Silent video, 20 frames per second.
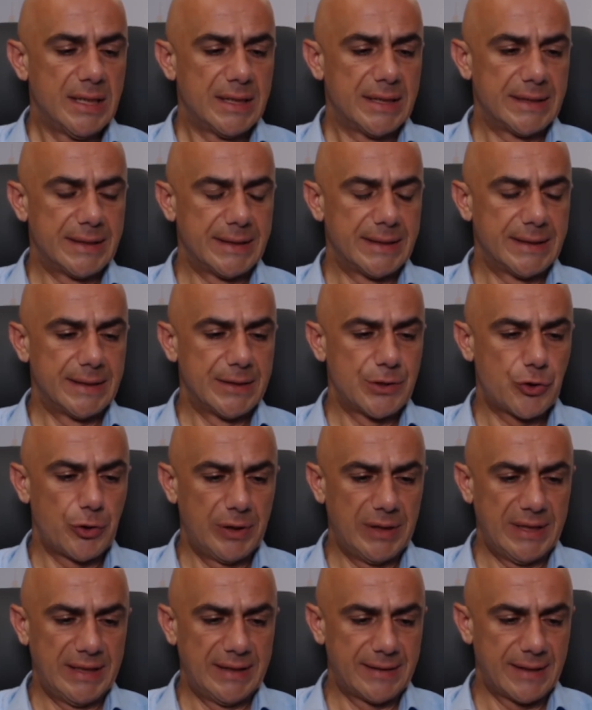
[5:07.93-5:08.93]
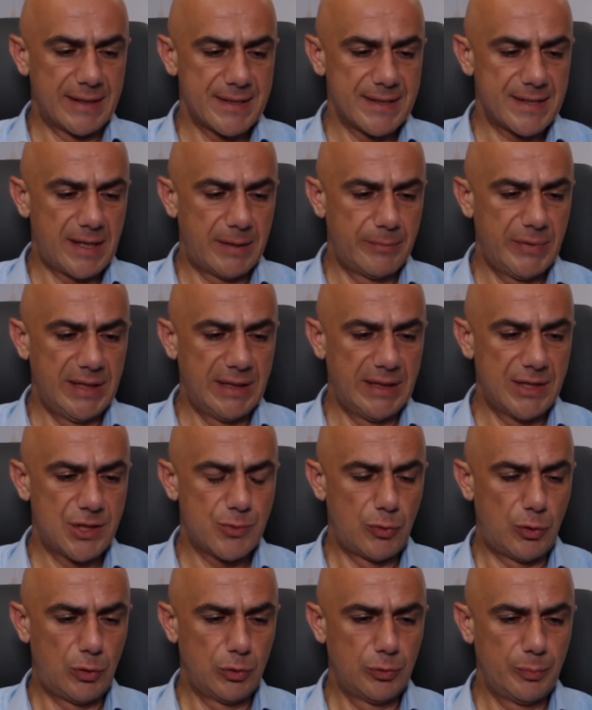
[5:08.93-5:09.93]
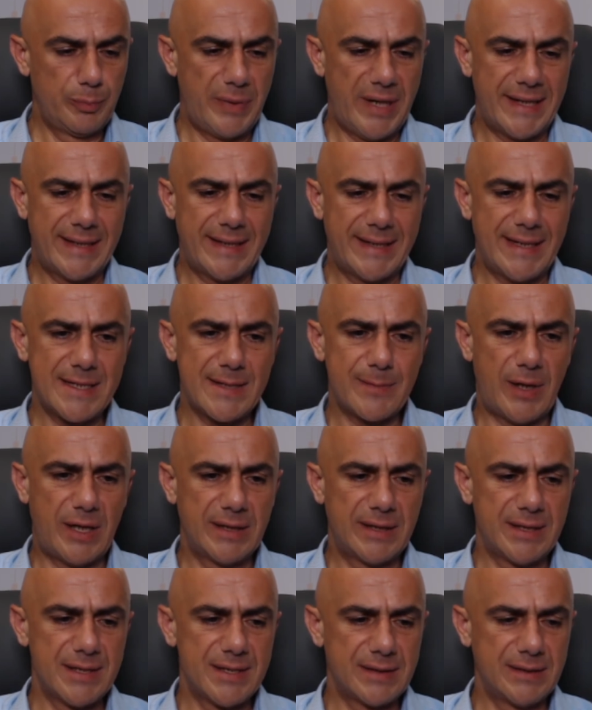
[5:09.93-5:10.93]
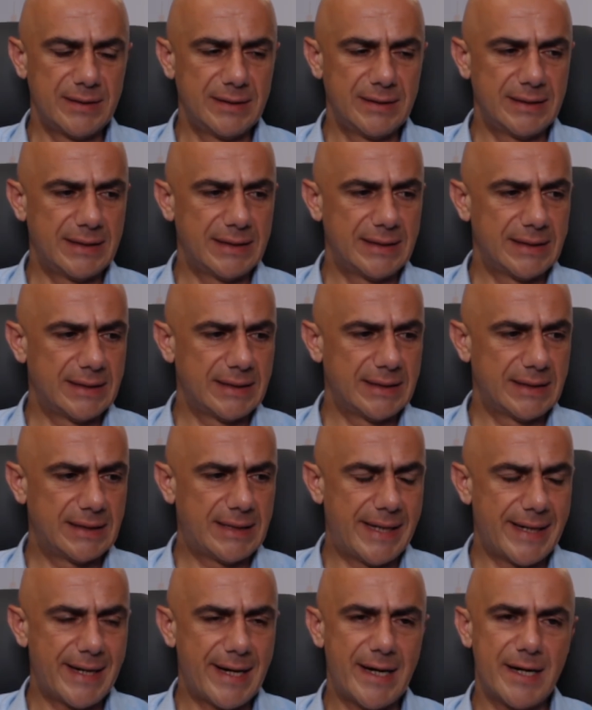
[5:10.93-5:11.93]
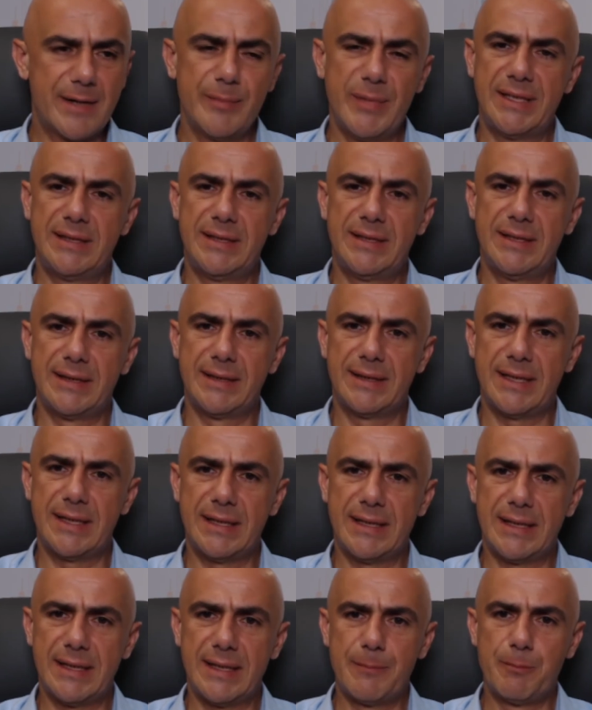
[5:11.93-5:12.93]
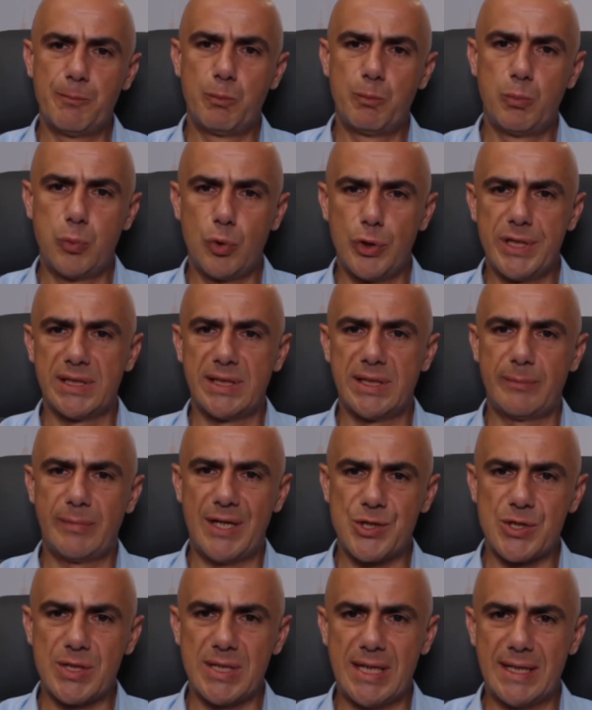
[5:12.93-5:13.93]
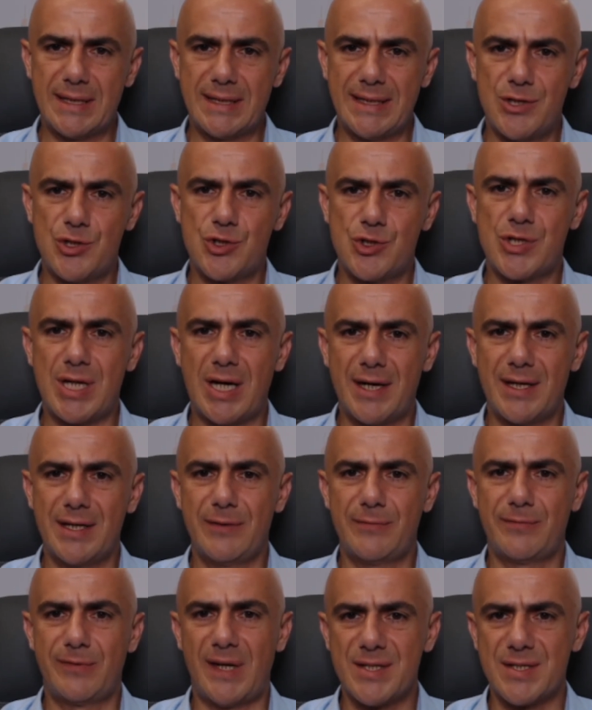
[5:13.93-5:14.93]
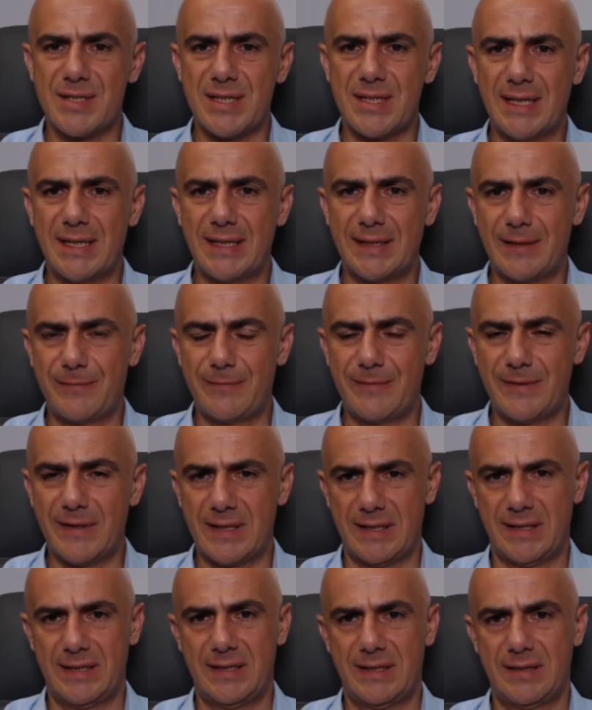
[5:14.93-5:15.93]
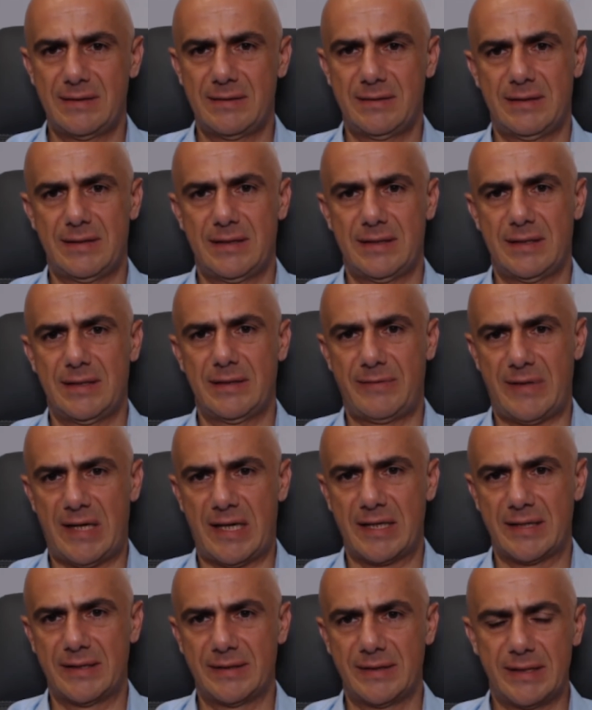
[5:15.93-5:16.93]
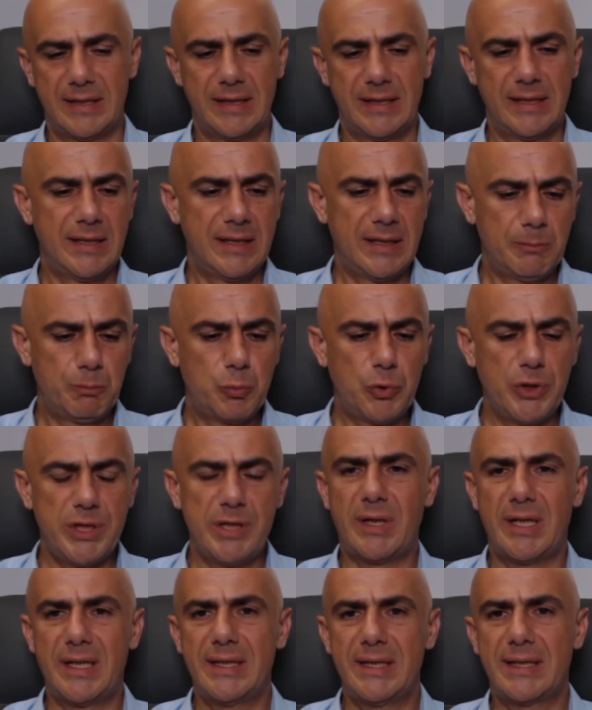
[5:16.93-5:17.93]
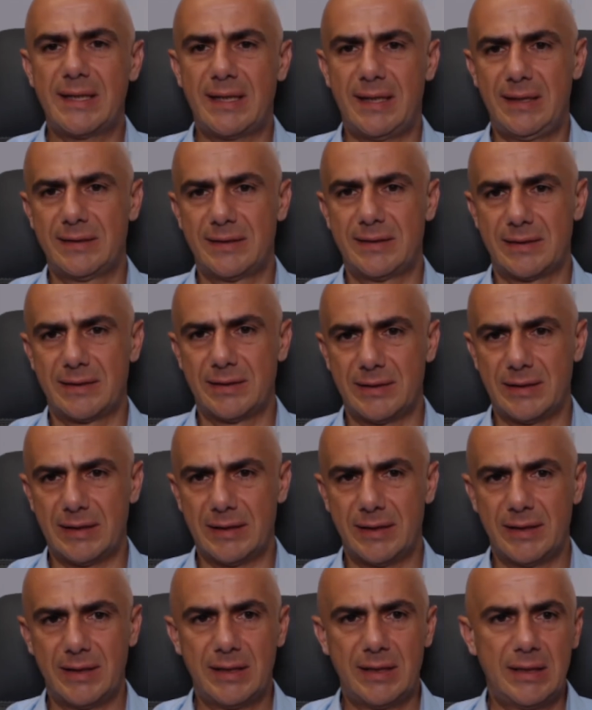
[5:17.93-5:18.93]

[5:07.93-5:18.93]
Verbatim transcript: Ee, şöyle enteresan bir gelişme oldu. Merkez Bankası'nın e, karar metninde bu yıla başlarken cari fazla hedefi e, vardı. Bu ibare kaldırıldı.